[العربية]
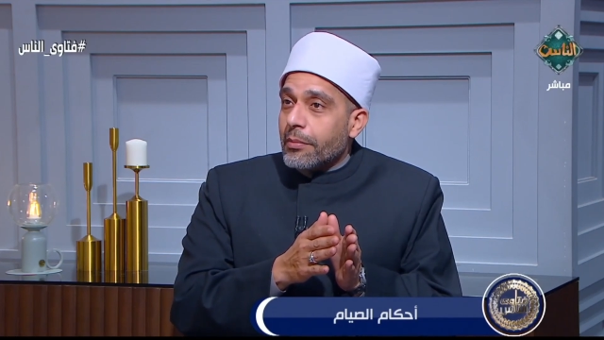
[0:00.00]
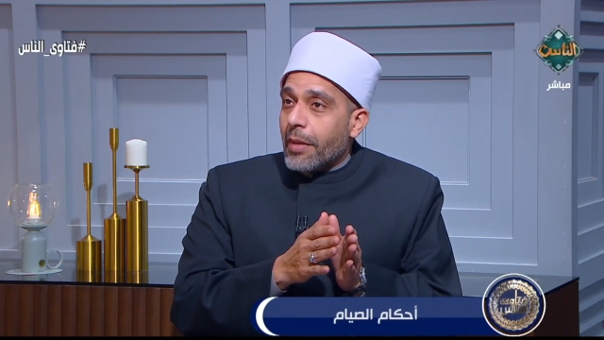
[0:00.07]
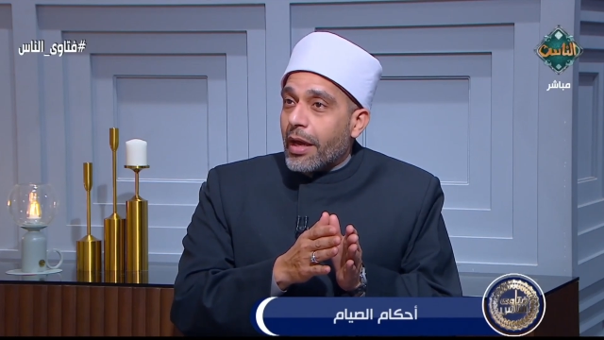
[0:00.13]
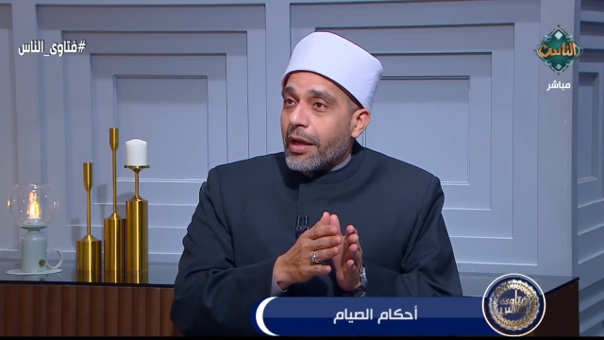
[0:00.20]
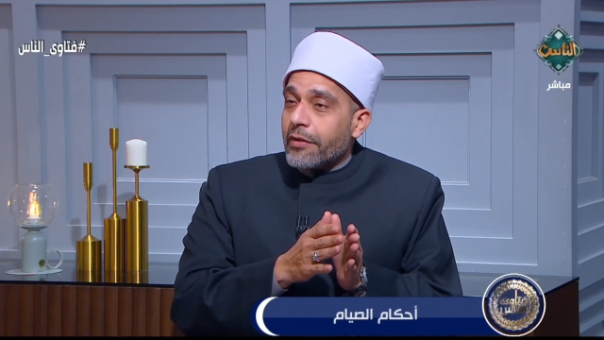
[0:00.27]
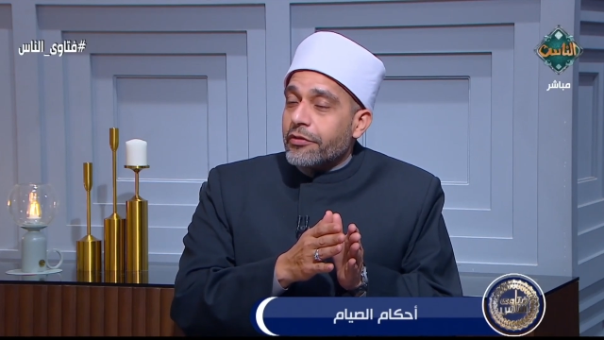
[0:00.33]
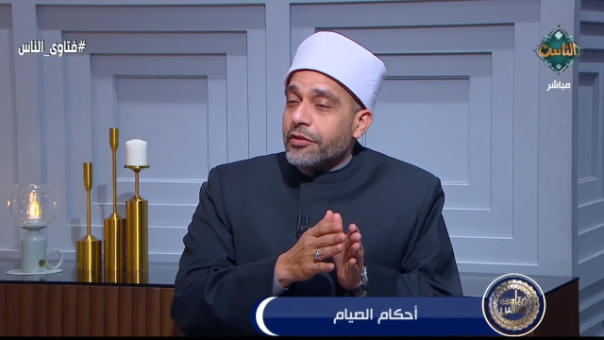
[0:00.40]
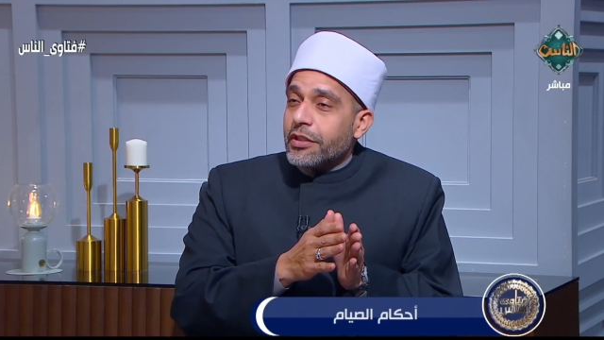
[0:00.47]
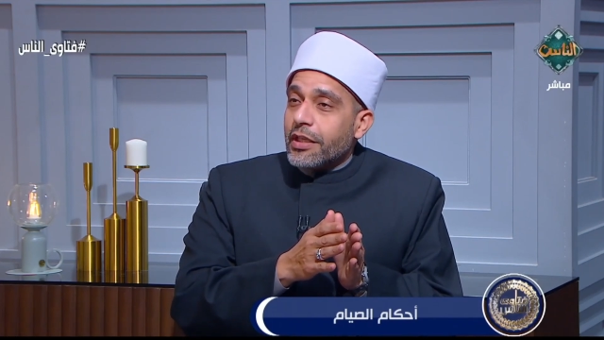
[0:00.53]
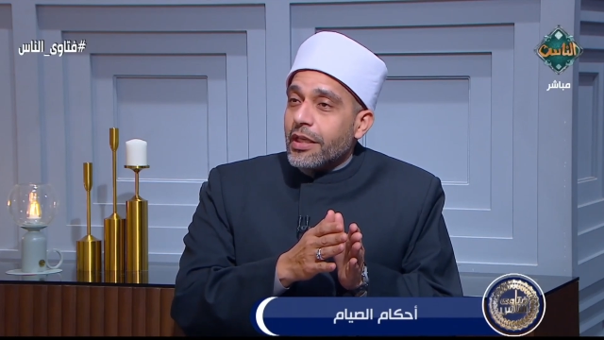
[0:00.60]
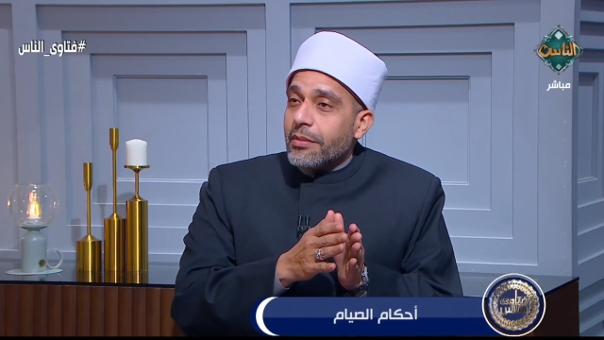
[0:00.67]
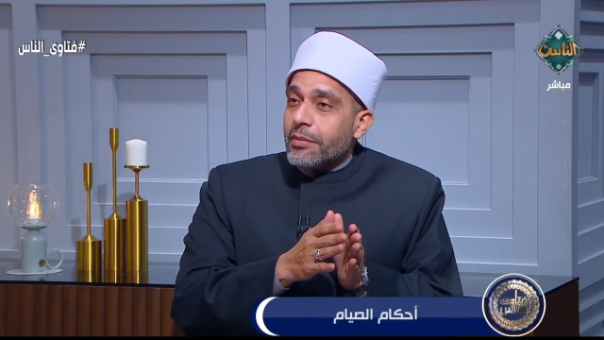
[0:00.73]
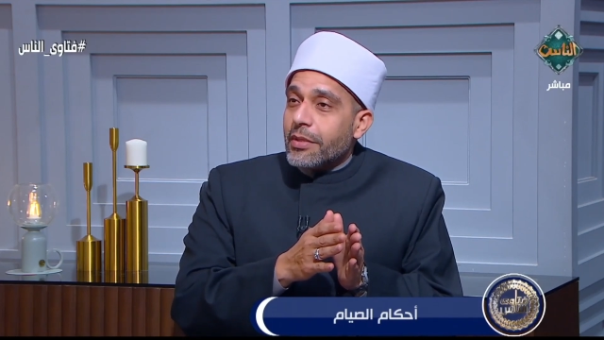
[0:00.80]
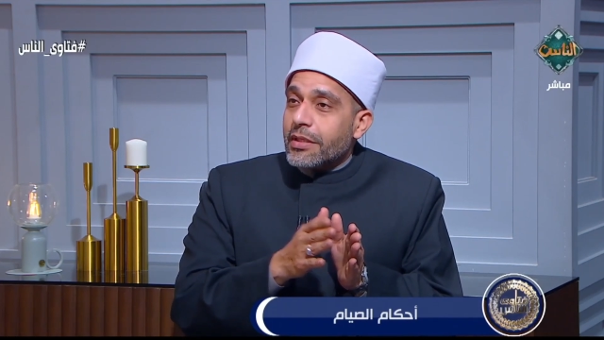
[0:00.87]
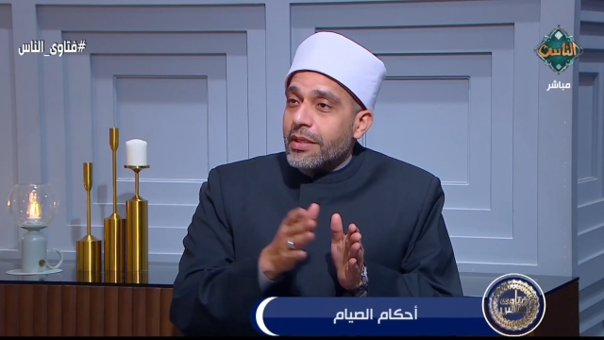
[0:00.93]
ما عرفش
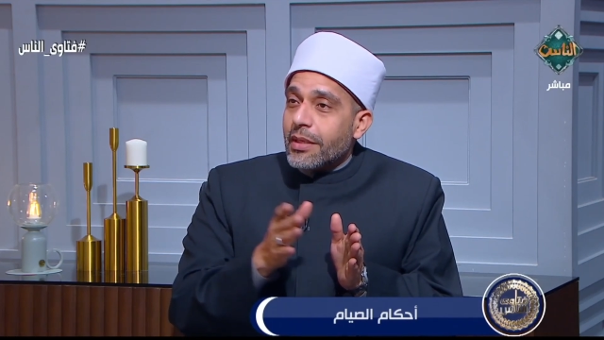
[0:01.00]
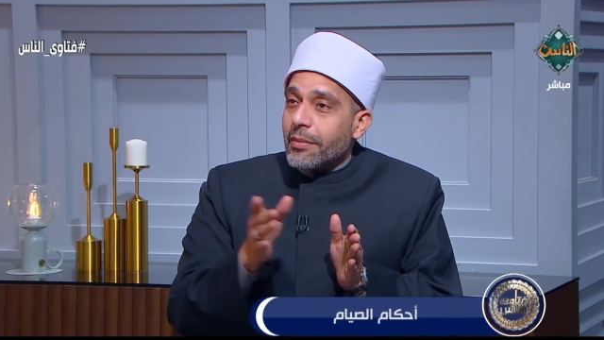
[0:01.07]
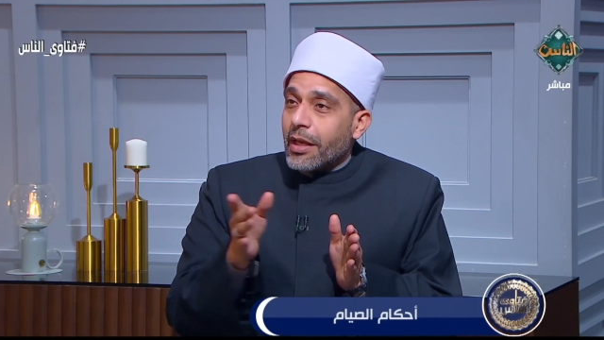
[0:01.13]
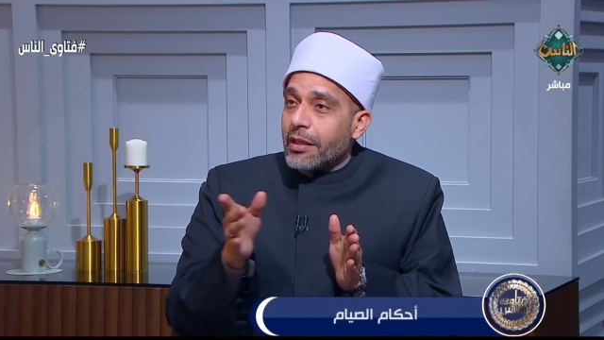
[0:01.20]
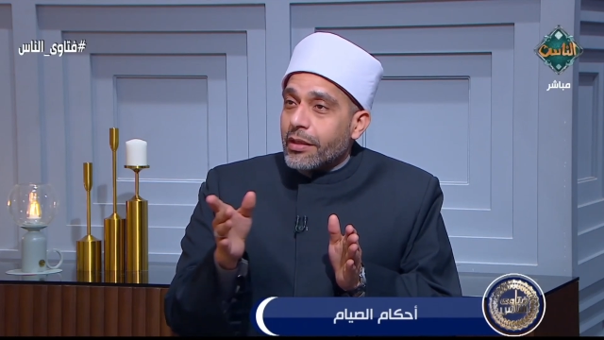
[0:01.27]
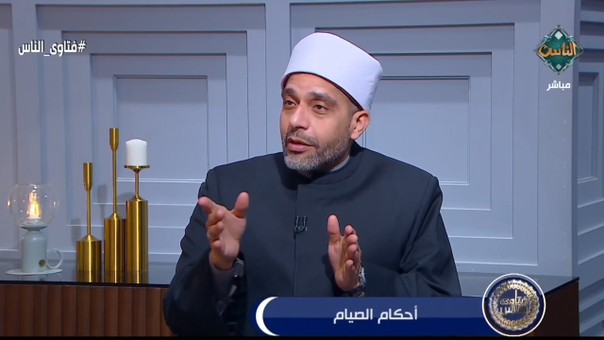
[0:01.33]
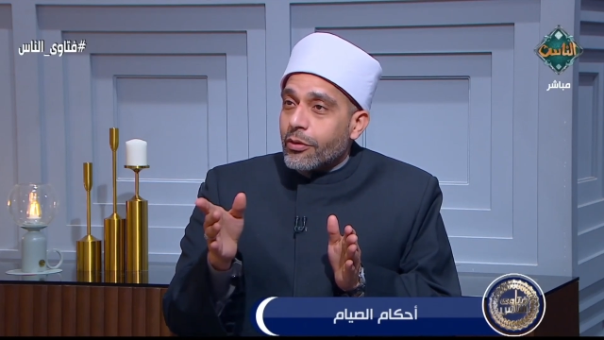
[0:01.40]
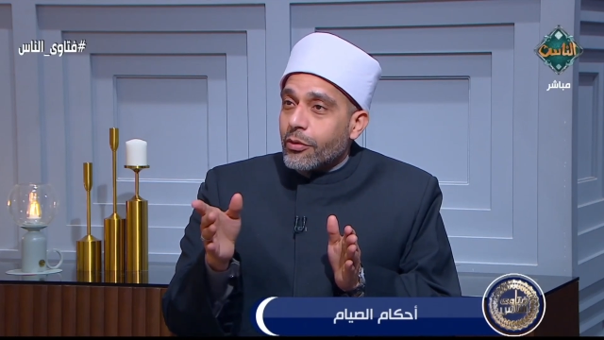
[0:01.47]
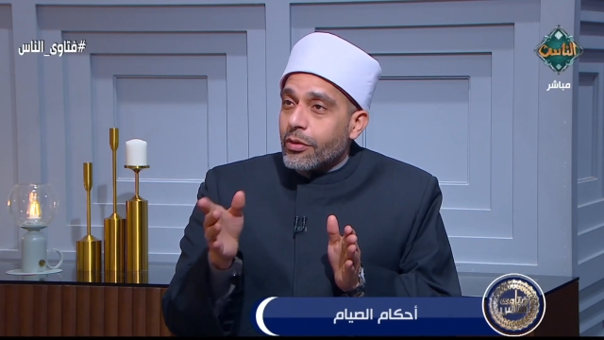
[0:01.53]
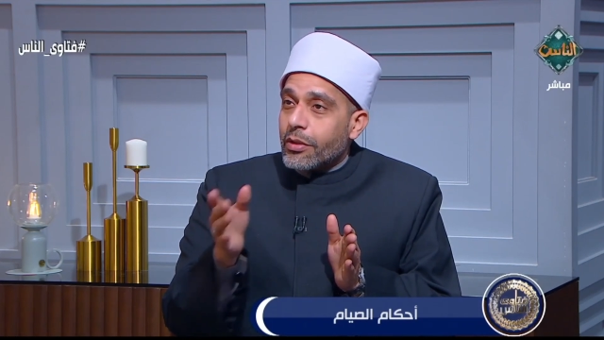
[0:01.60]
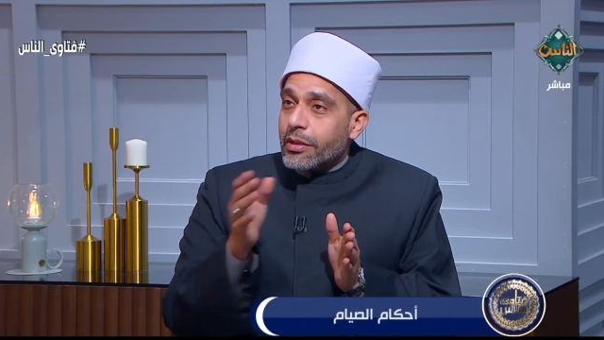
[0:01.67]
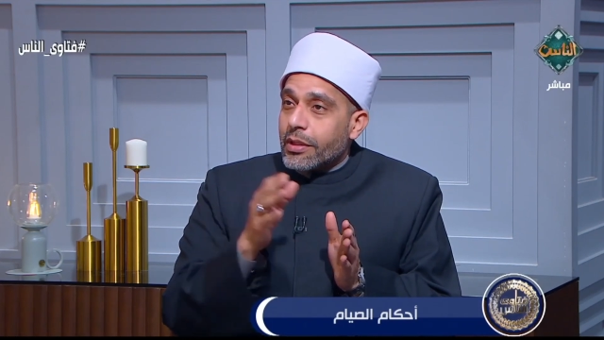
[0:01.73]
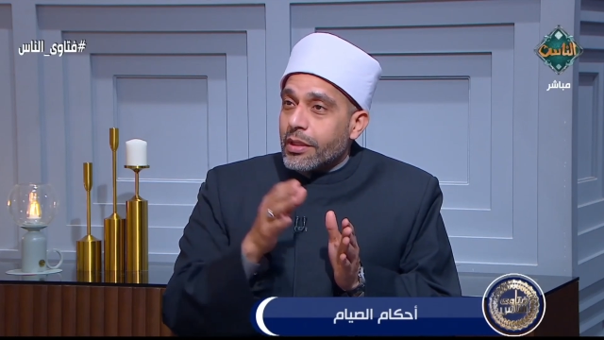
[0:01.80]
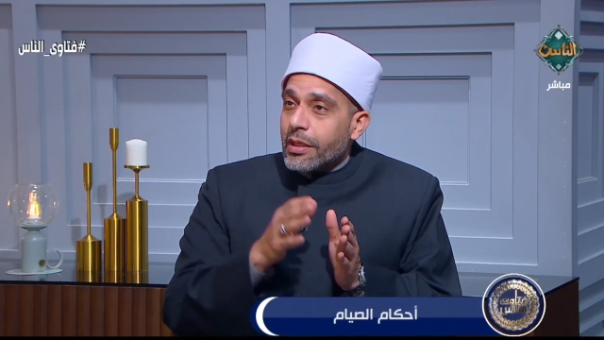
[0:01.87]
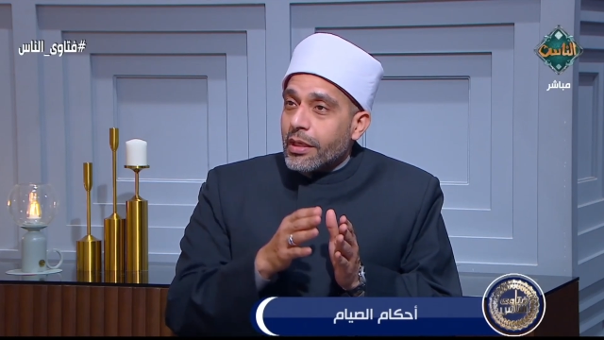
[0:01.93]
يعمل زي ما حضرتك
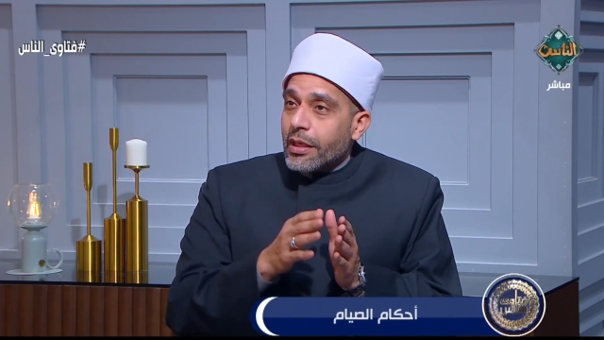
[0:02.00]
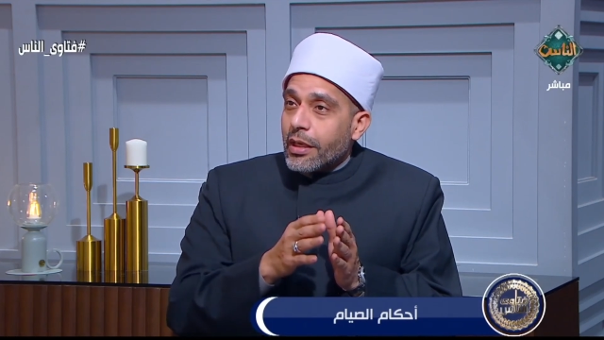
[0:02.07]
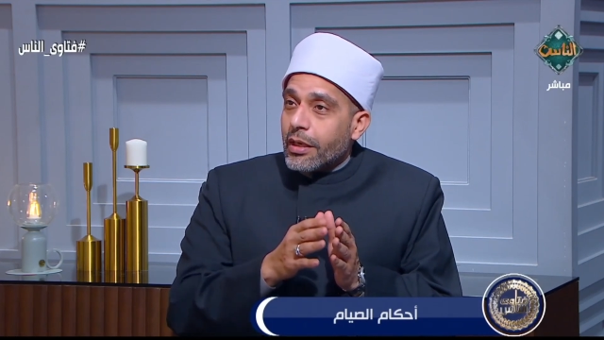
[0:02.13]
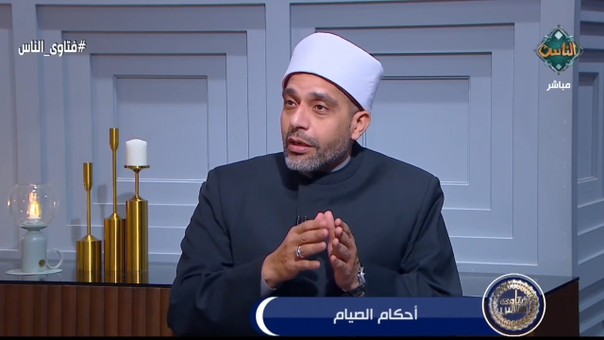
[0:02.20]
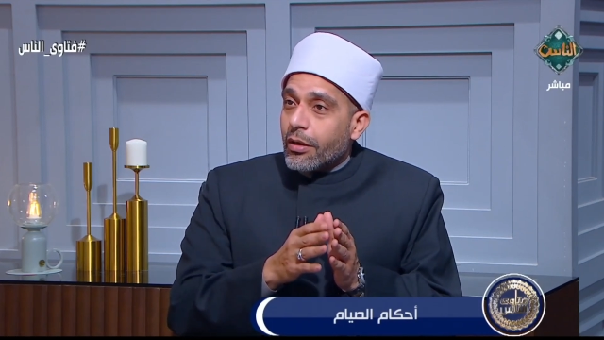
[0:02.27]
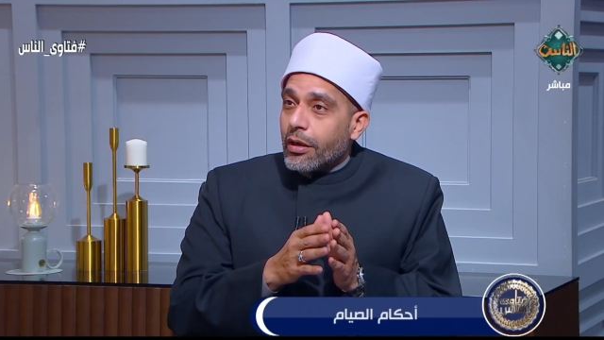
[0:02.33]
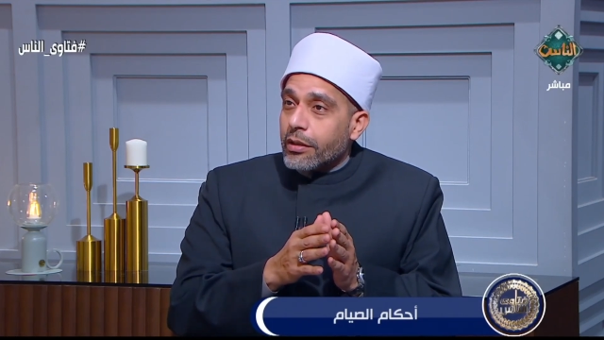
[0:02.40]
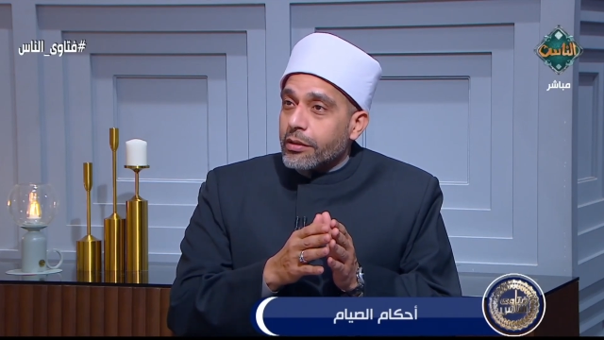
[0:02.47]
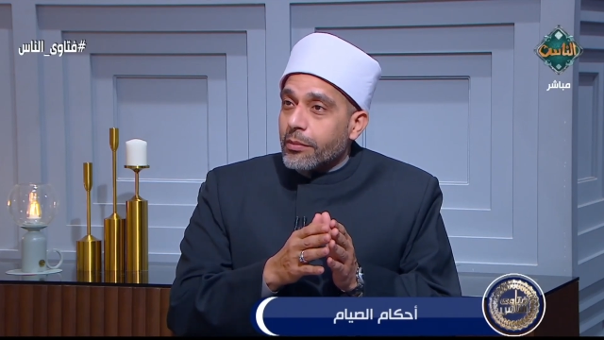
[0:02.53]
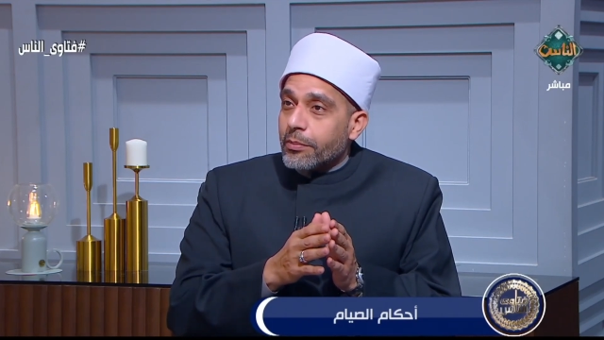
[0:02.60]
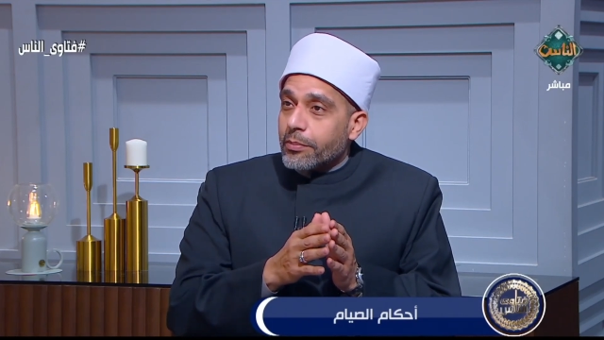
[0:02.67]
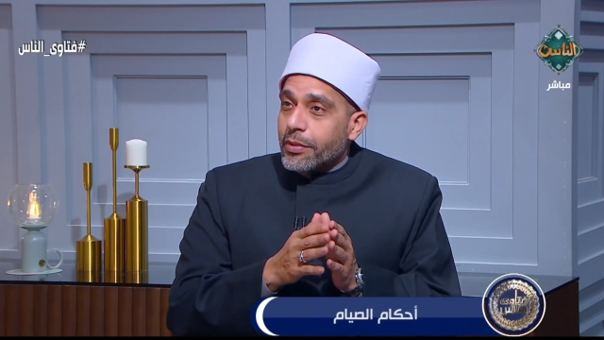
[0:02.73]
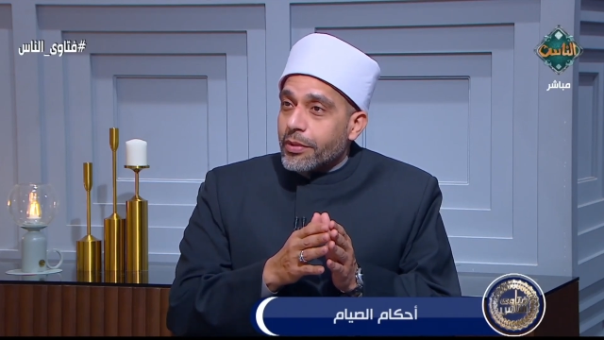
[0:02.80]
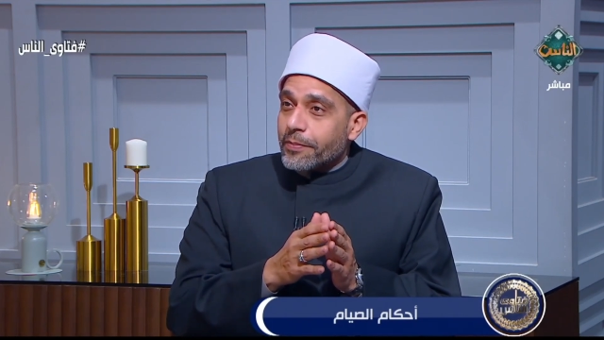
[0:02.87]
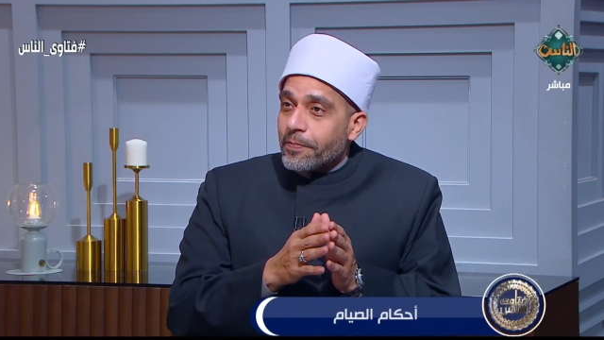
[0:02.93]
قلت الغضب
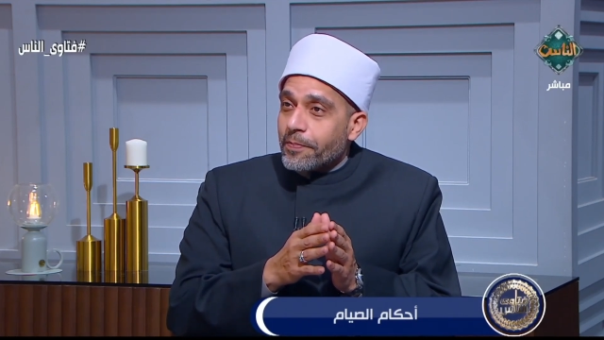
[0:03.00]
